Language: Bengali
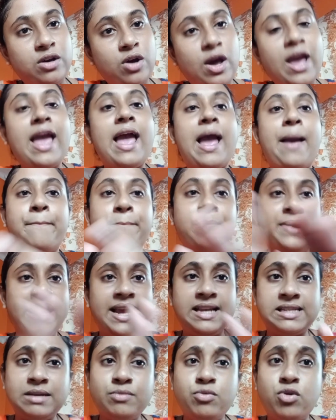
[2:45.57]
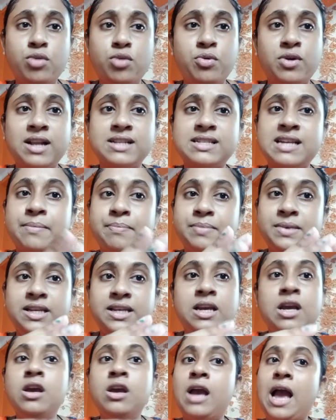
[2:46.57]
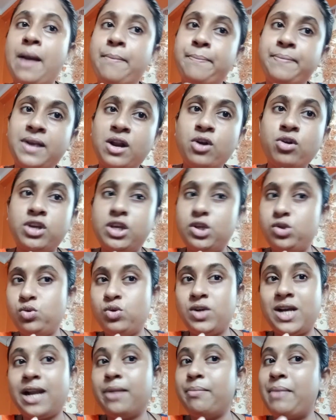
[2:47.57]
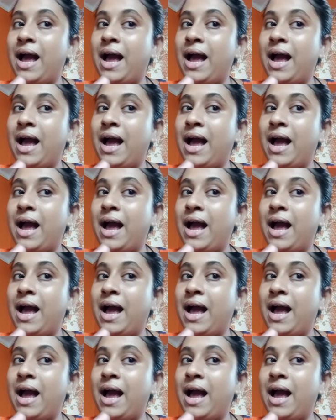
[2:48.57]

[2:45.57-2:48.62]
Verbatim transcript: হ্যাঁ এইটা বলবো না যে আপনি আপনারও কিছু গান